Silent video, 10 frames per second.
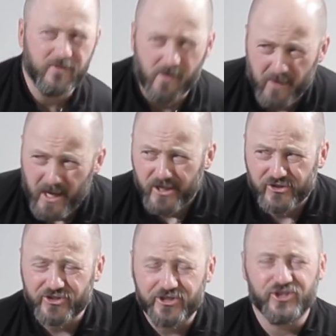filmem,
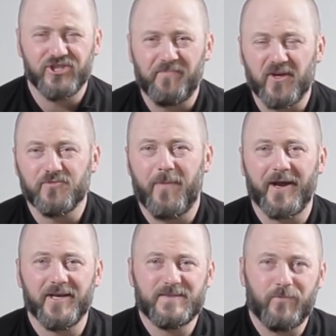35,
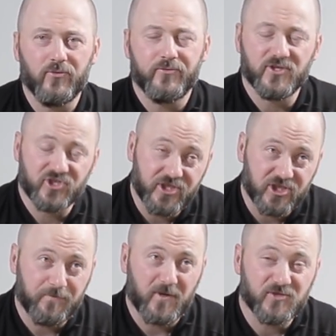pary
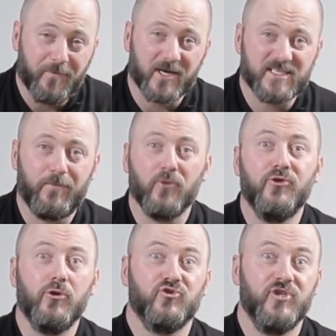35 par
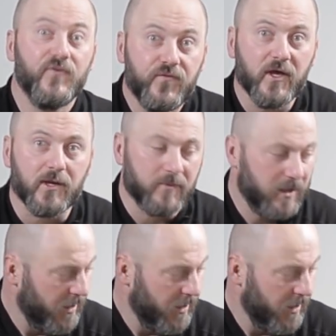spodni różnych firm.